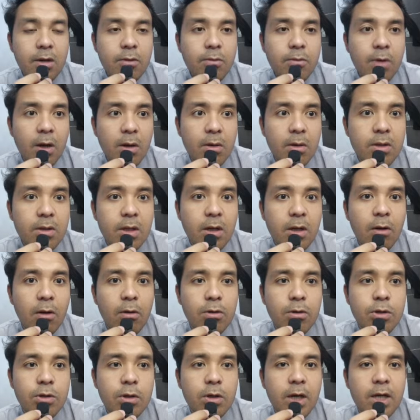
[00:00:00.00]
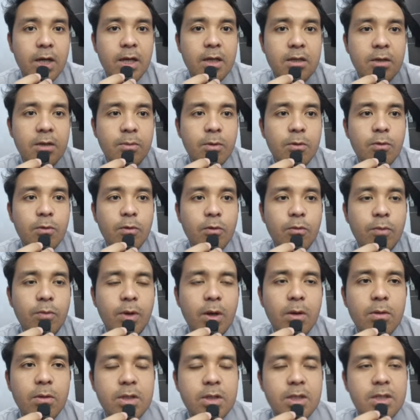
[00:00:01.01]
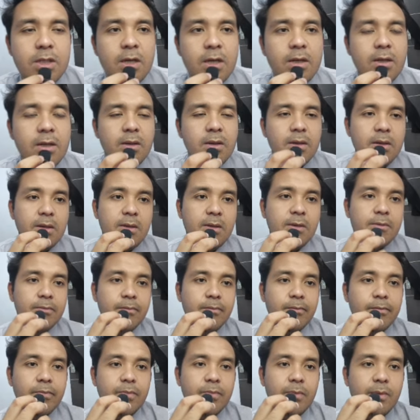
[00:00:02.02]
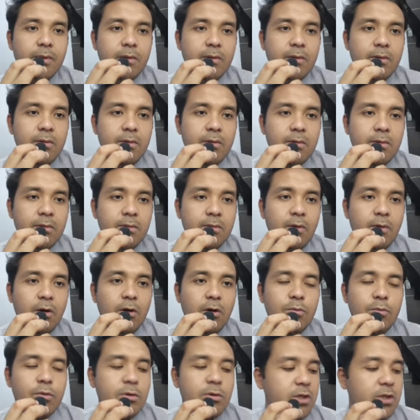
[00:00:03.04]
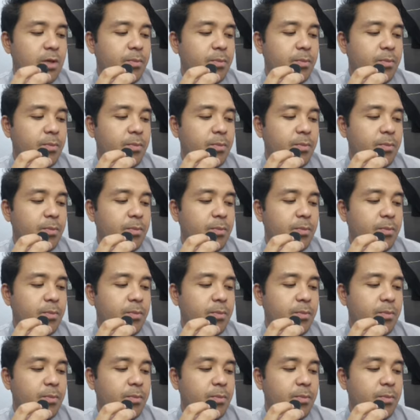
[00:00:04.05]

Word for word: dua loh. Tinggal Honjoka ini sama Kurumi loh sisanya. Walaupun